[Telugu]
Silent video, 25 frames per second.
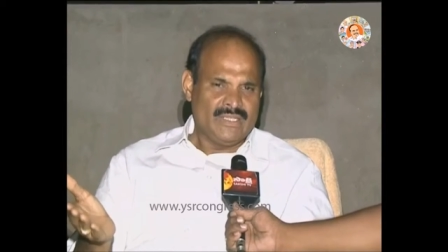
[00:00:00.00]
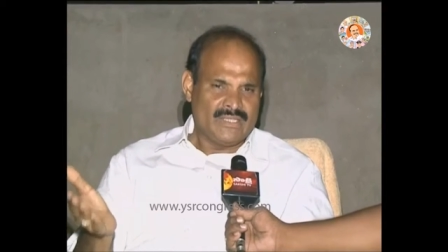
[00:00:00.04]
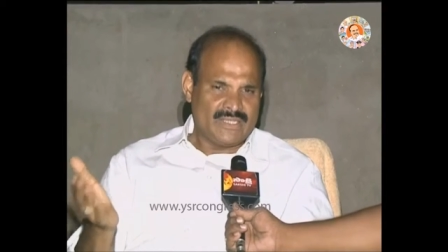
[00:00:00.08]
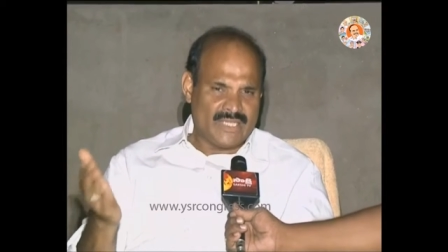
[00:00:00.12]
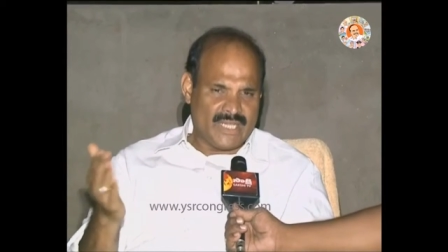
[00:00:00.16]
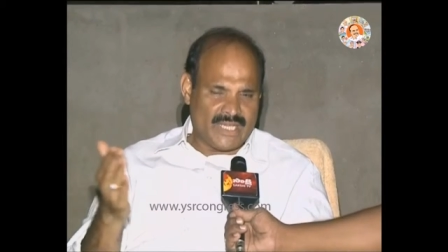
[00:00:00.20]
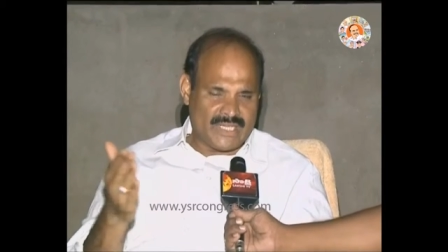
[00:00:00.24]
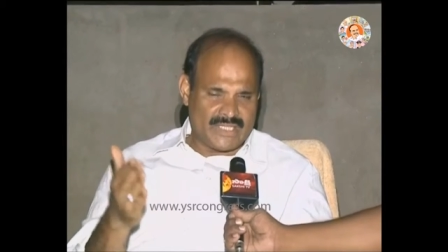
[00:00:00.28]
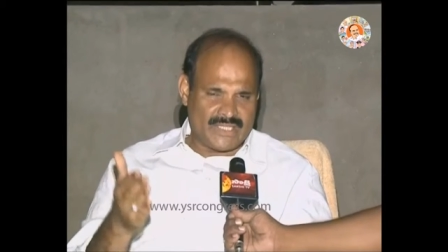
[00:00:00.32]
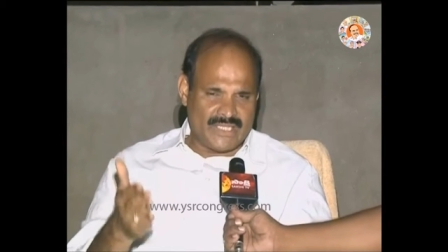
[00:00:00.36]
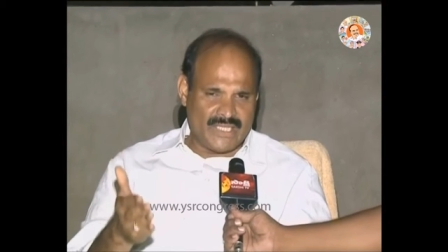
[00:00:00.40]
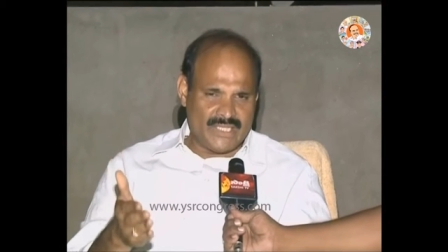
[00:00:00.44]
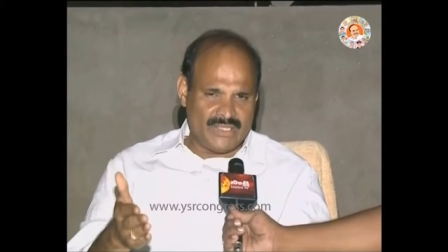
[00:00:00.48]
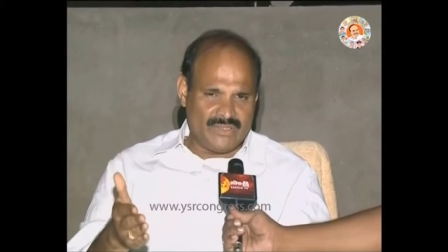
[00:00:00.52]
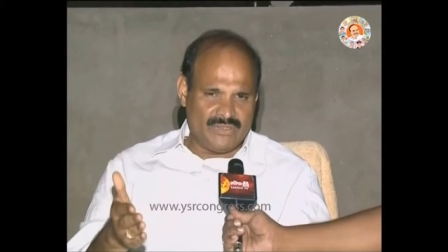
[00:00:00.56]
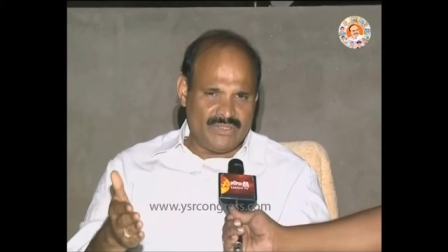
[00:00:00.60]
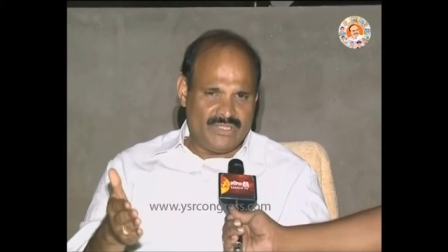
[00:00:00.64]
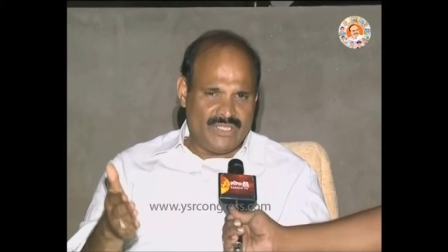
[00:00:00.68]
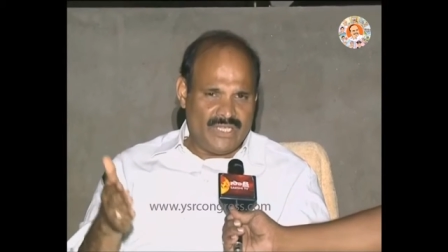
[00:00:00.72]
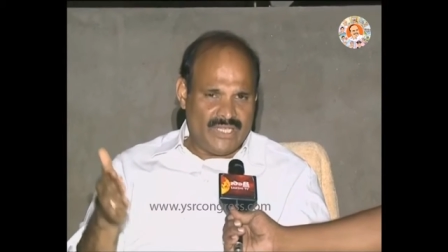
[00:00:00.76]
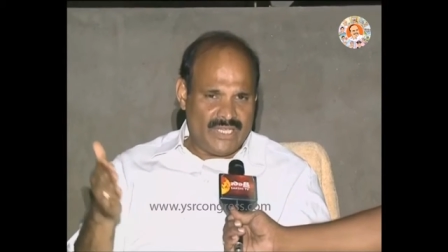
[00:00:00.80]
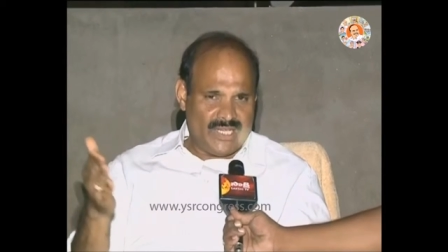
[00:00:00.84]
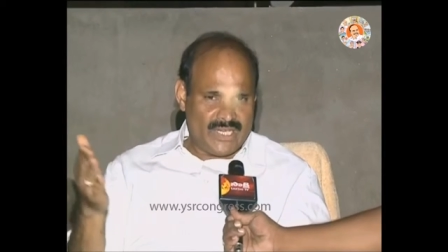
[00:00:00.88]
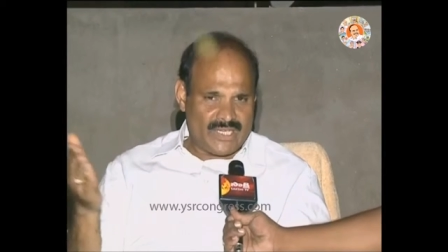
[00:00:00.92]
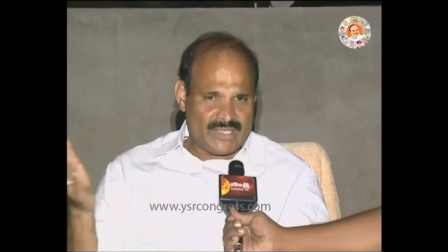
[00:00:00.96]
సాక్షాత్తు
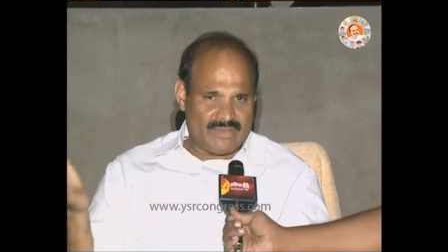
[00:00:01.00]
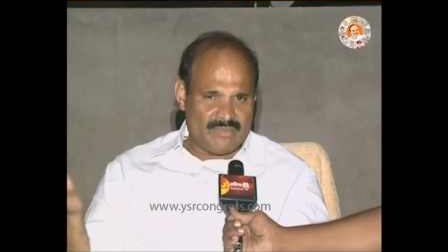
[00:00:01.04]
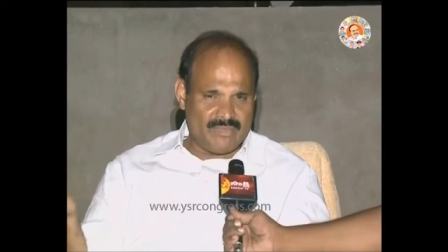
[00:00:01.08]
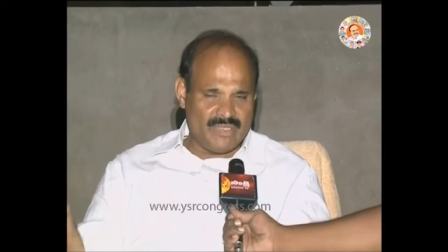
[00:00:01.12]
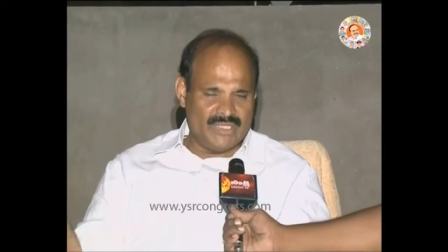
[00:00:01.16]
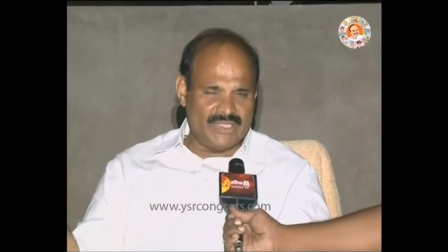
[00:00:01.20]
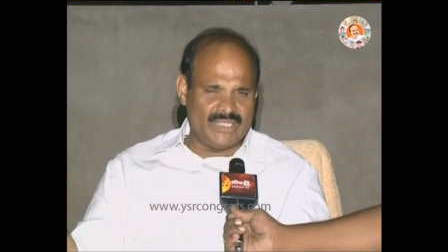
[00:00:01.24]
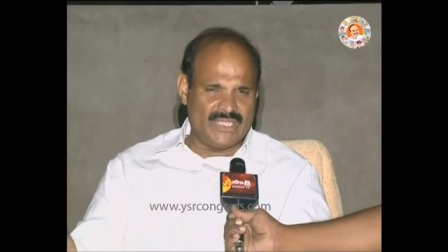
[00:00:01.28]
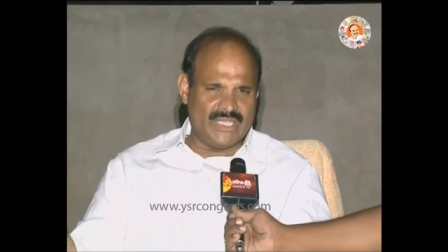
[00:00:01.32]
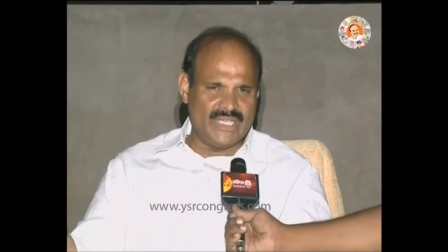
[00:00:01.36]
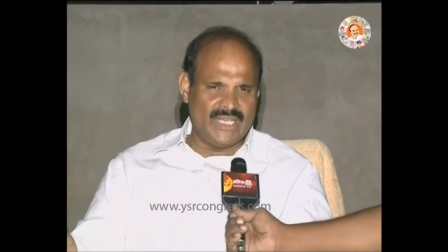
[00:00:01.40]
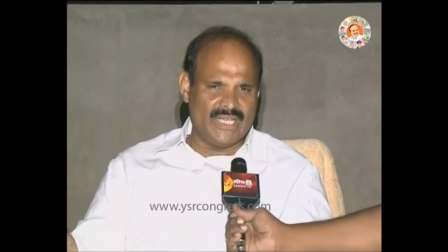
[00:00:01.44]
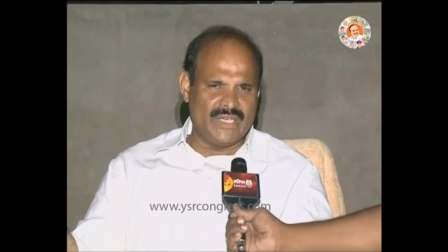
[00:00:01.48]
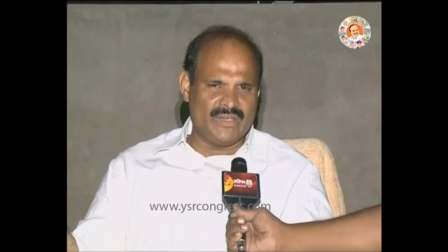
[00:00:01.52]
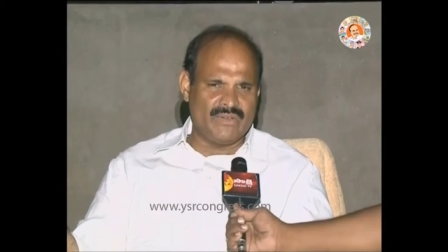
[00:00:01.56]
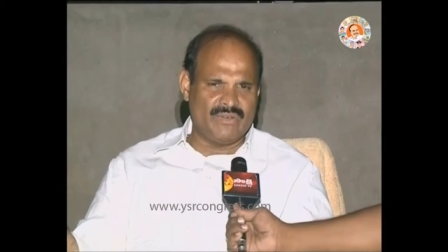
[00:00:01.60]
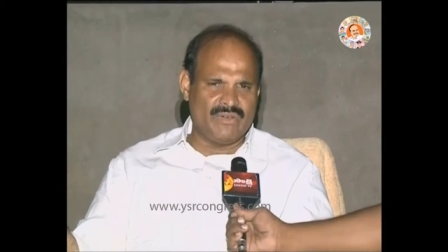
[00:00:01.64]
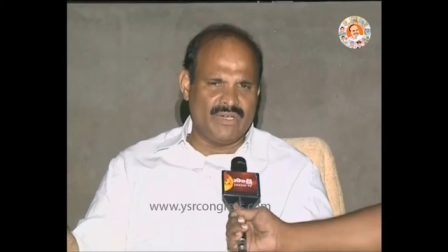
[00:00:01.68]
ఇరిగేషన్ మంత్రి గారు